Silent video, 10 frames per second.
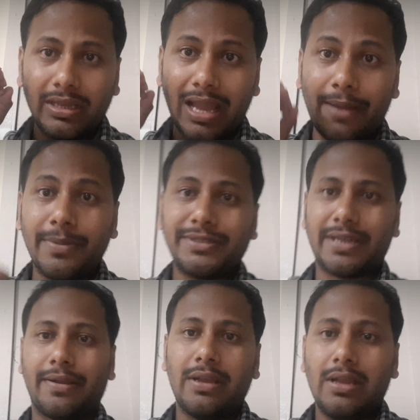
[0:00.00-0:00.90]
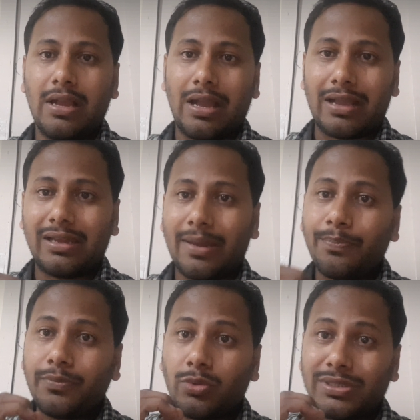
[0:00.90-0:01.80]
कि हमेशा अगर
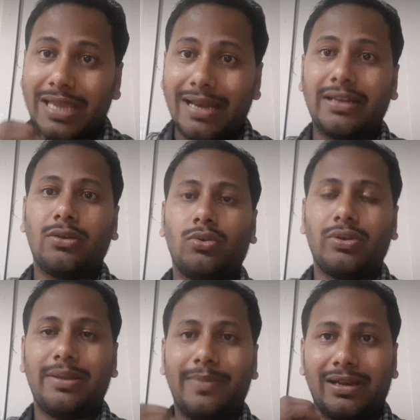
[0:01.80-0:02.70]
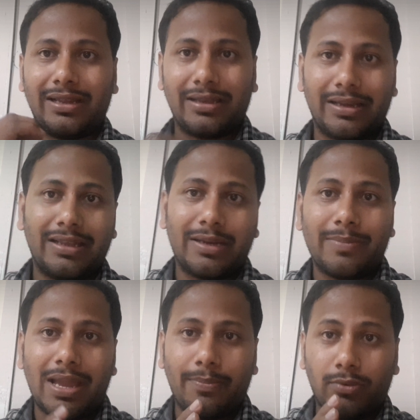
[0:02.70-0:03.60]
आपको सैलरी ग्रो नहीं मिल रही करियर
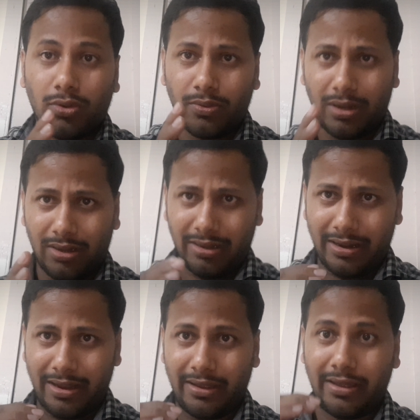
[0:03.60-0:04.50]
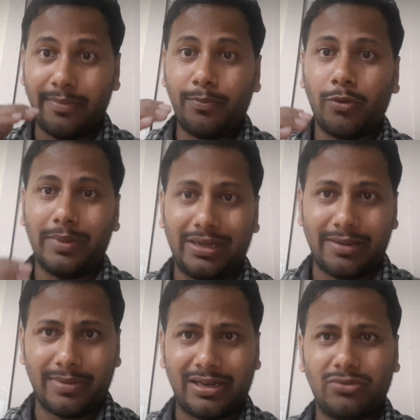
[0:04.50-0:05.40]
में आपको आ, इंप्रूवमेंट
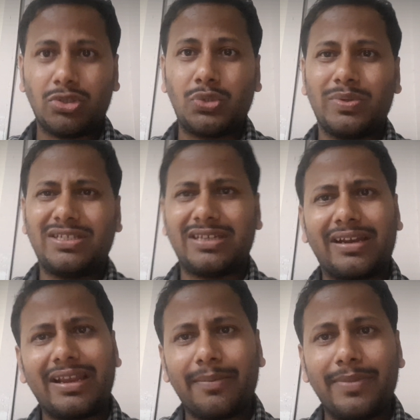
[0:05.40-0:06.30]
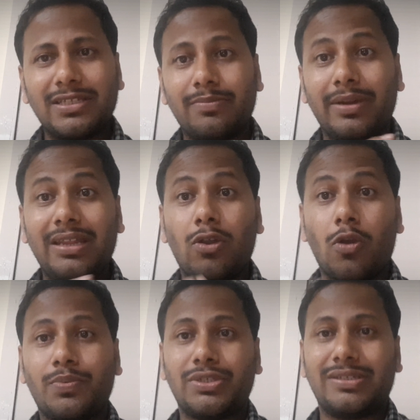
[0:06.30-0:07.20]
नहीं मिल रही तो स्विच करना एक बेस्ट बड़ी
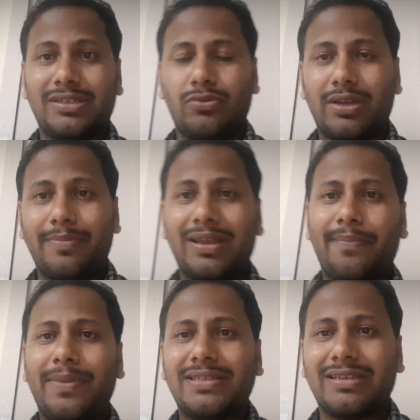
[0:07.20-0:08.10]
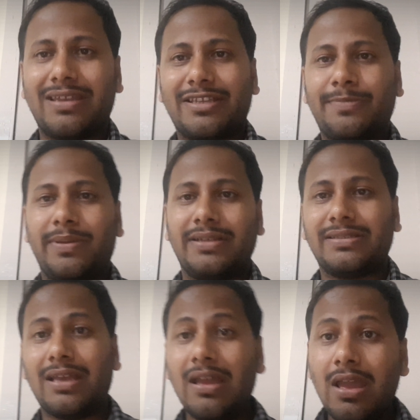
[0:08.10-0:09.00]
ऑप्शन है और ये मेरा बेसिक
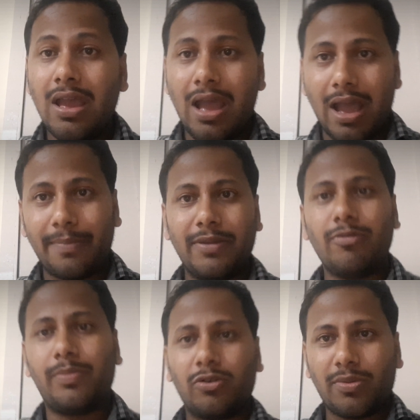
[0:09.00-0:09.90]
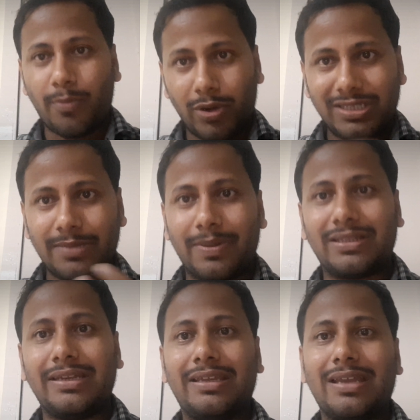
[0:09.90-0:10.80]
एक्सपीरियंस था अभी विप्रो की पॉलिसी
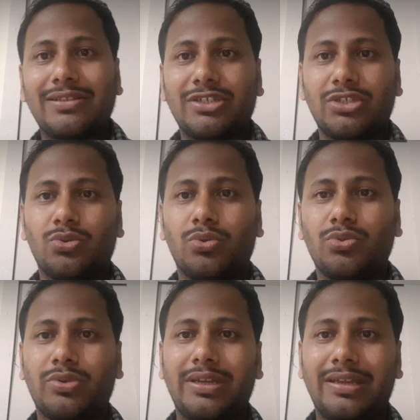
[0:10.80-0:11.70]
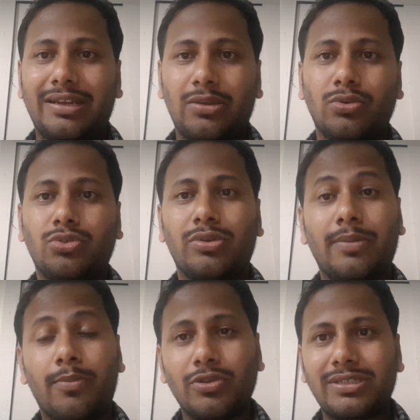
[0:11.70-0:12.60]
पता नहीं क्या चेंज हो चुकी है नहीं हो
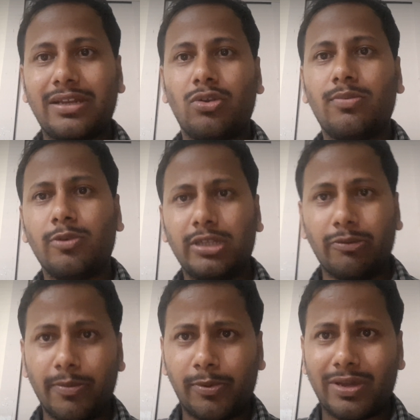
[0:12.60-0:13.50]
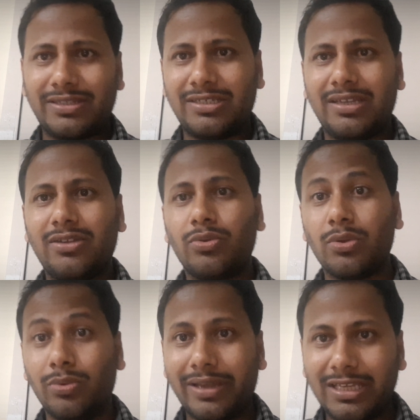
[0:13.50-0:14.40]
चुकी है बहुत सारे लोग बोलते हैं विप्रो अच्छी है
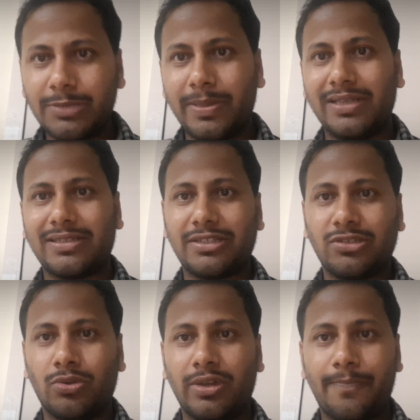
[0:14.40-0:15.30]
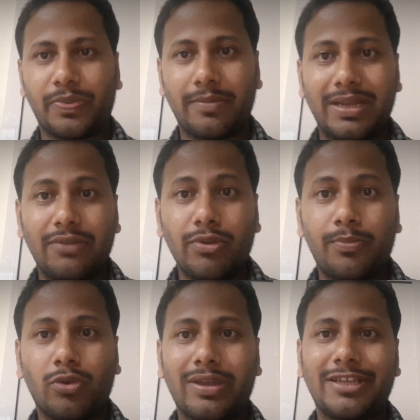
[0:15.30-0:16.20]
क्योंकि उनका एक्सपीरियंस अच्छा होगा मैंने
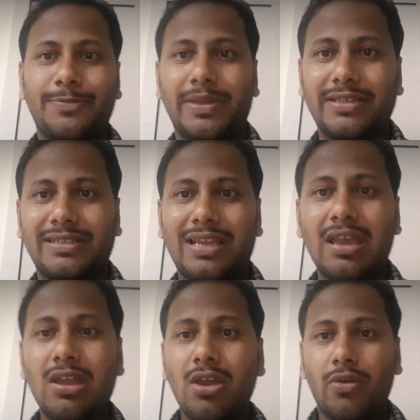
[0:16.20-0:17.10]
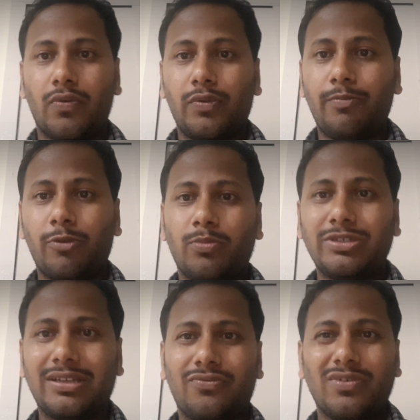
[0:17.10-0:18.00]
विप्रो का एक्सपीरियंस लिया और विप्रो
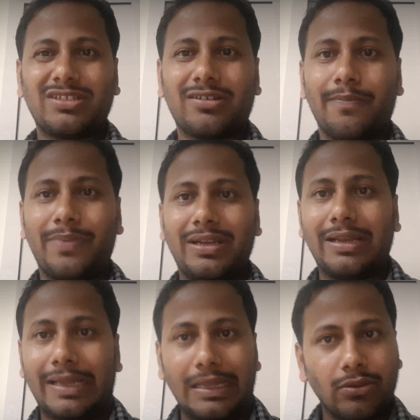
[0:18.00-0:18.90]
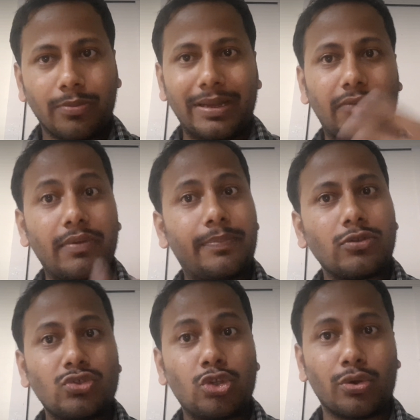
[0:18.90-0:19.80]
मुझे एक वर्स्ट कंपनी लगी तो मैंने
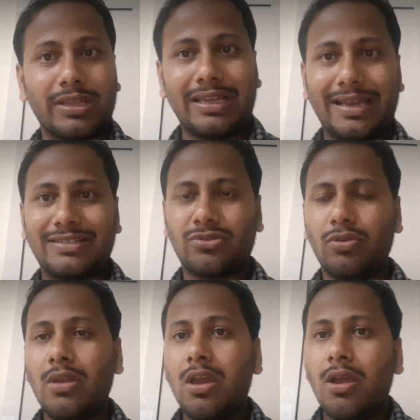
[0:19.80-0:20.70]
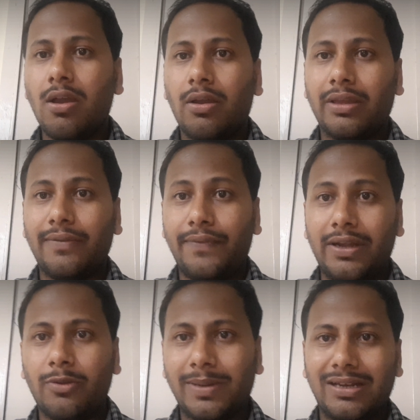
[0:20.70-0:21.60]
विप्रो छोड़ दी गई तो ये
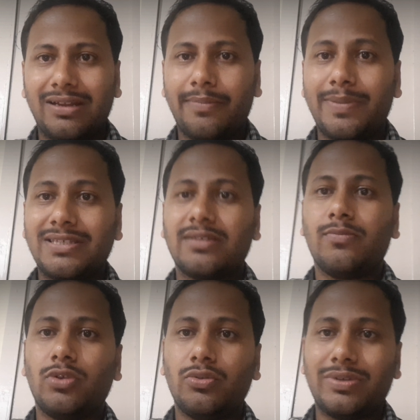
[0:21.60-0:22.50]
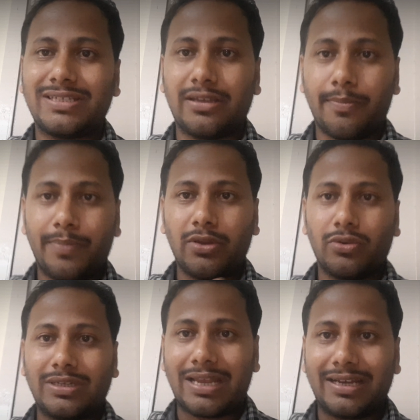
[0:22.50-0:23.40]
वीडियो बनाने का बेसिक मोटिव किसी कंपनी
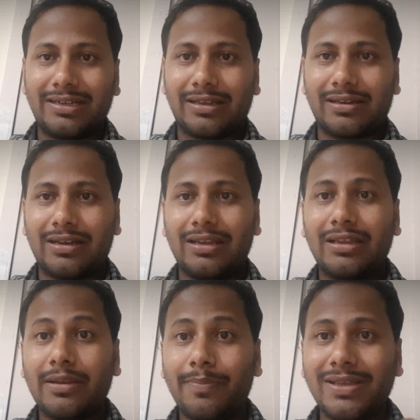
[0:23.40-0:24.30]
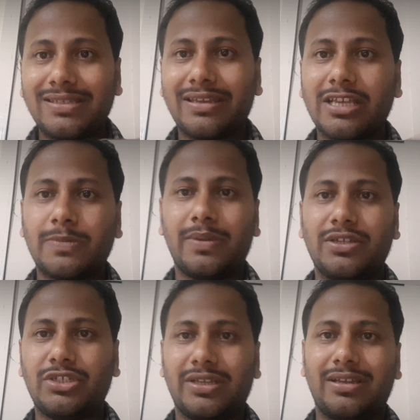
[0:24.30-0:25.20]
को टारगेट करना नहीं लेकिन बेसिक
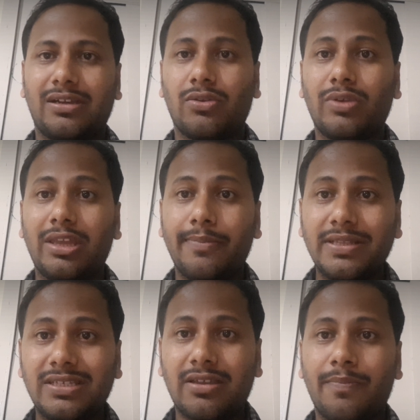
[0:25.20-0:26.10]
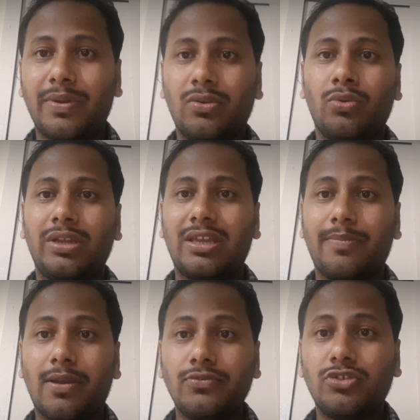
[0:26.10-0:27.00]
एक्सपीरियंस शेयर कर रहा हूँ कि एम कंपनी होने के
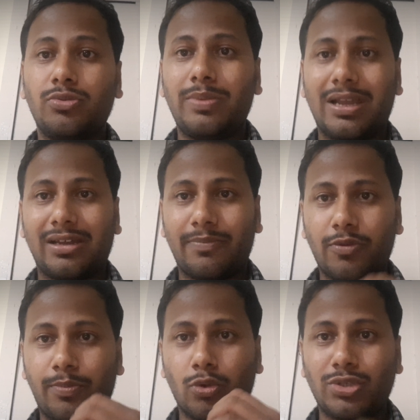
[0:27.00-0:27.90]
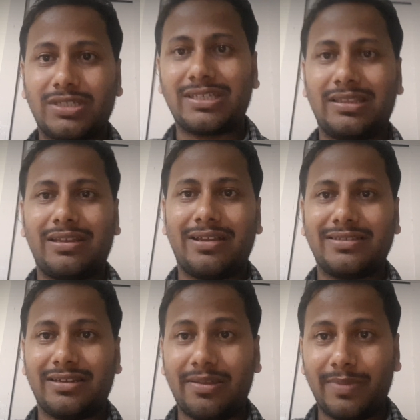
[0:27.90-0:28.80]
बावजूद भी अगर आपको प्रोजेक्ट सही तरीके
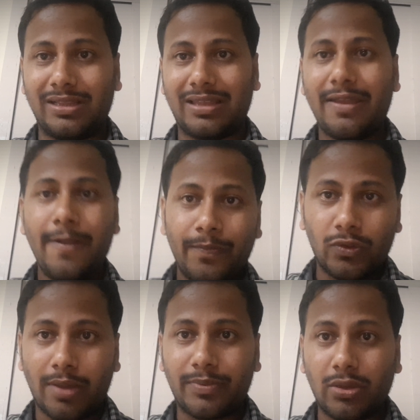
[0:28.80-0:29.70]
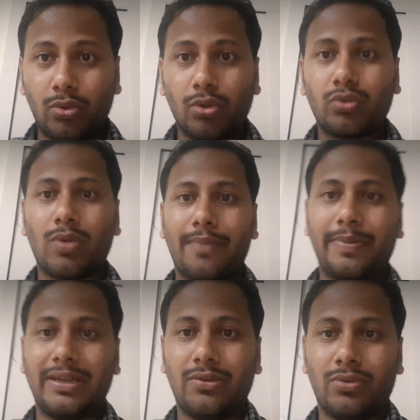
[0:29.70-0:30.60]
से नहीं मिलता है तो आपकी ग्रोथ वहाँ
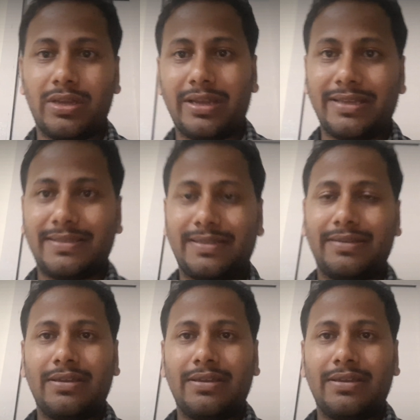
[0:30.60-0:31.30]
पर नहीं होगी गाइज